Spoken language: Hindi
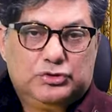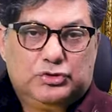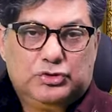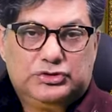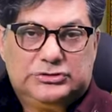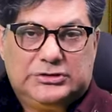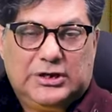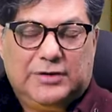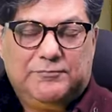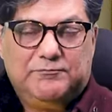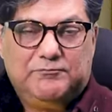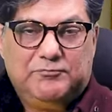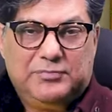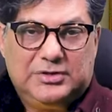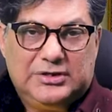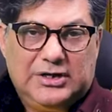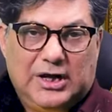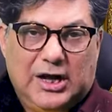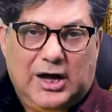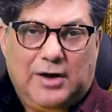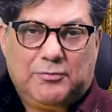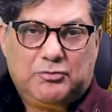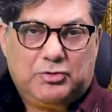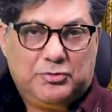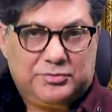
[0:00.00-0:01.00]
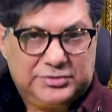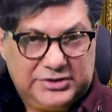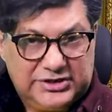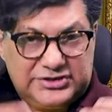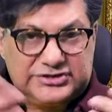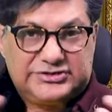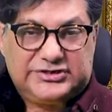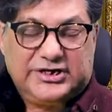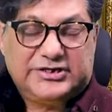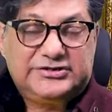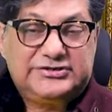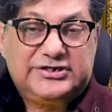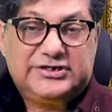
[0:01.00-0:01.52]
तो जब आपको पता
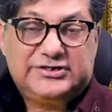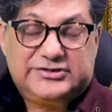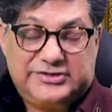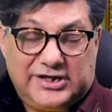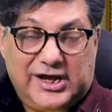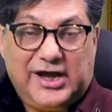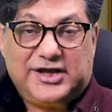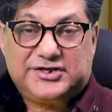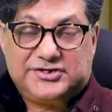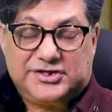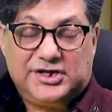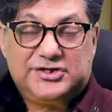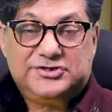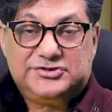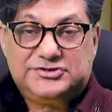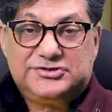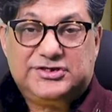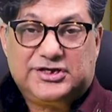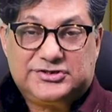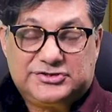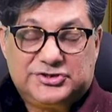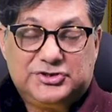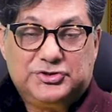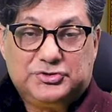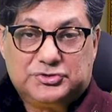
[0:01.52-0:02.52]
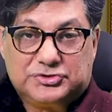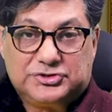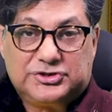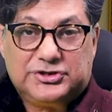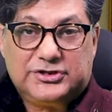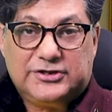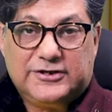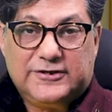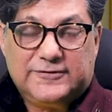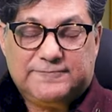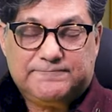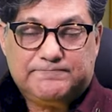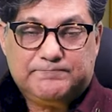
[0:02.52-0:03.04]
स्ट्रेच एक्सरसाइज जैसे
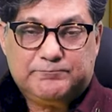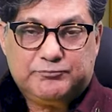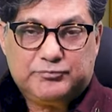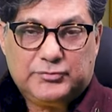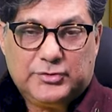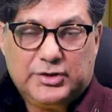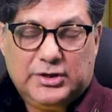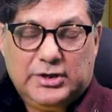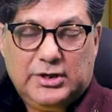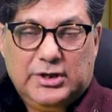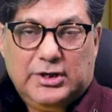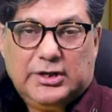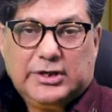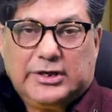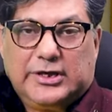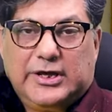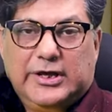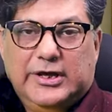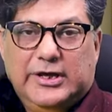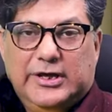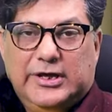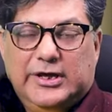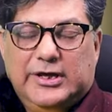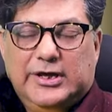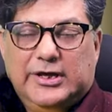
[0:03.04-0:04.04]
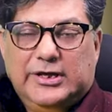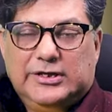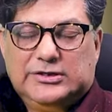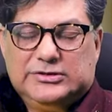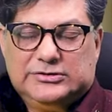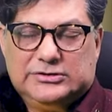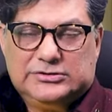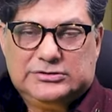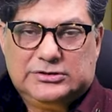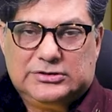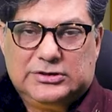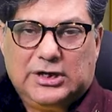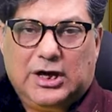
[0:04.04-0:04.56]
होती हैं कि
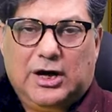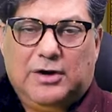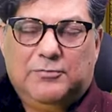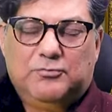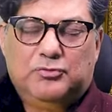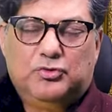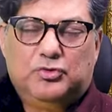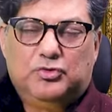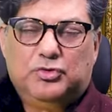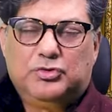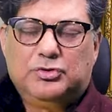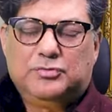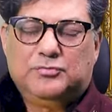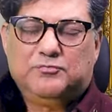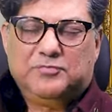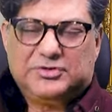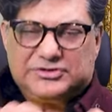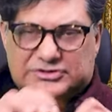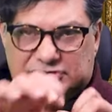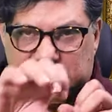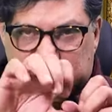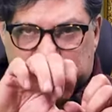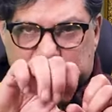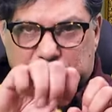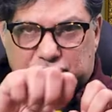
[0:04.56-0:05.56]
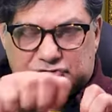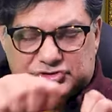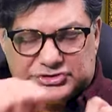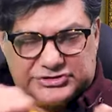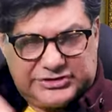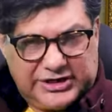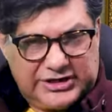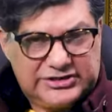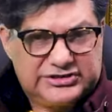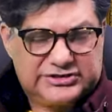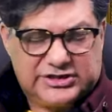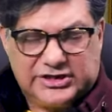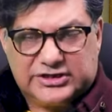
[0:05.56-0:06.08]
हम उन मसल्स को
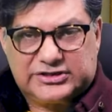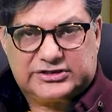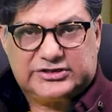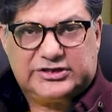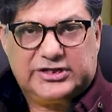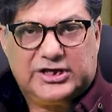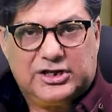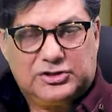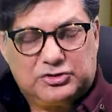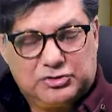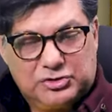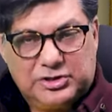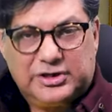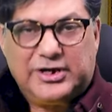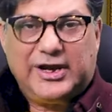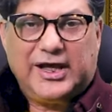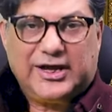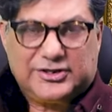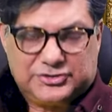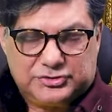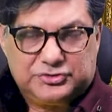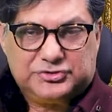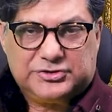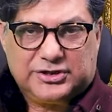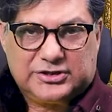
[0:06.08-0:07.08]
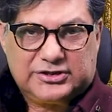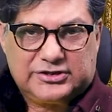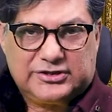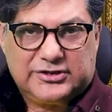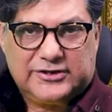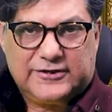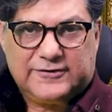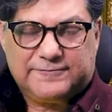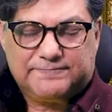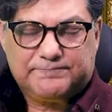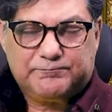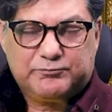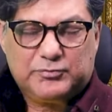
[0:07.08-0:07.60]
स्ट्रेच करते हैं तो रिलैक्स हो
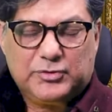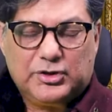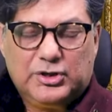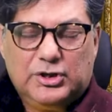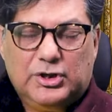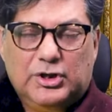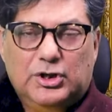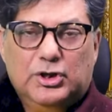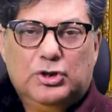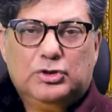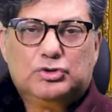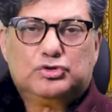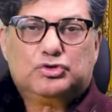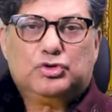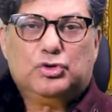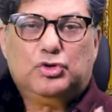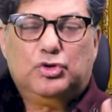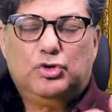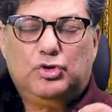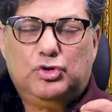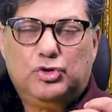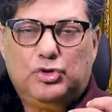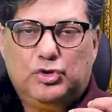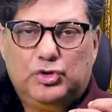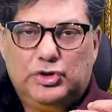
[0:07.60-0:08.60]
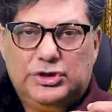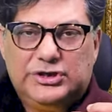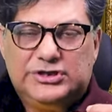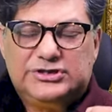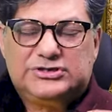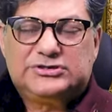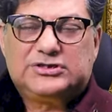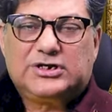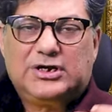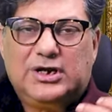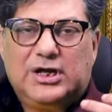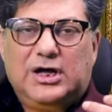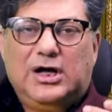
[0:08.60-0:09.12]
जाते हैं तो
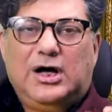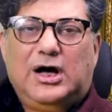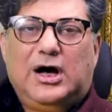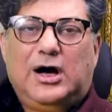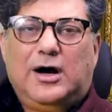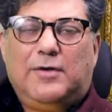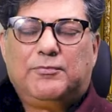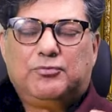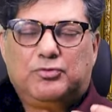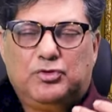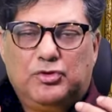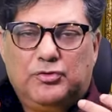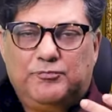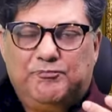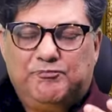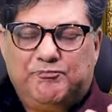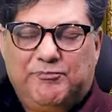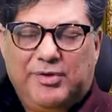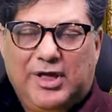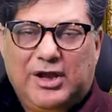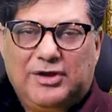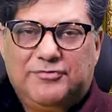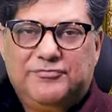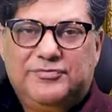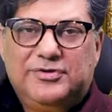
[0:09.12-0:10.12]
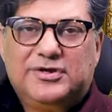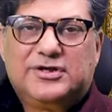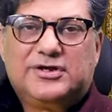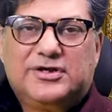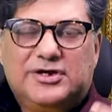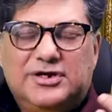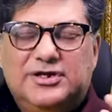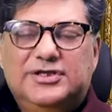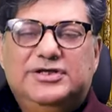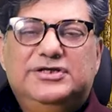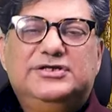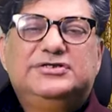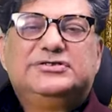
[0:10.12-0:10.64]
इस तरह आपको पेल्विक
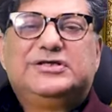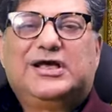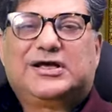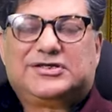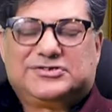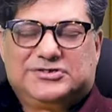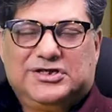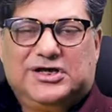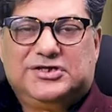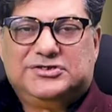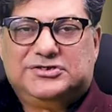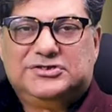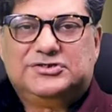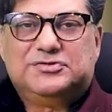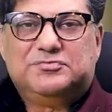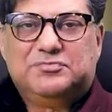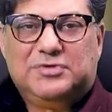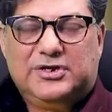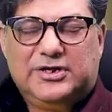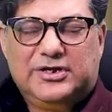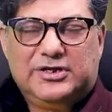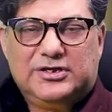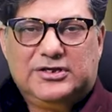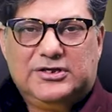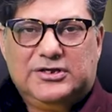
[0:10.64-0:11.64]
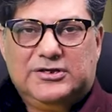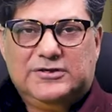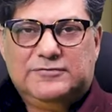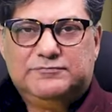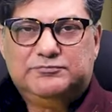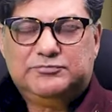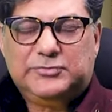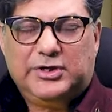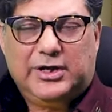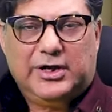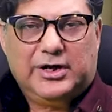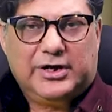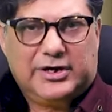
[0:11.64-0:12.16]
रिलीज एक्सरसाइजेज मिलेंगी
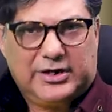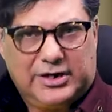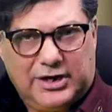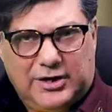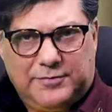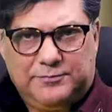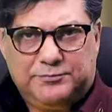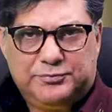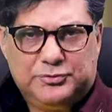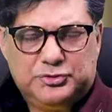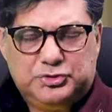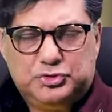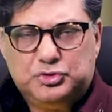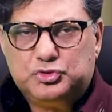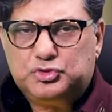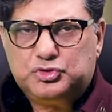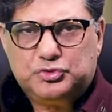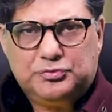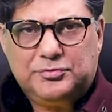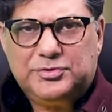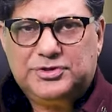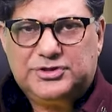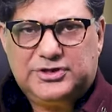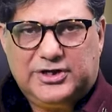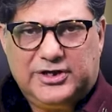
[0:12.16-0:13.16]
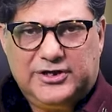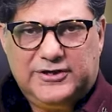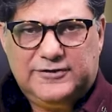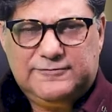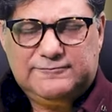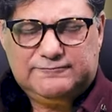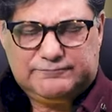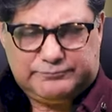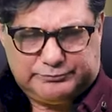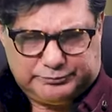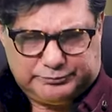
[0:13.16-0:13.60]
अगर आप यूट्यूब में जाएं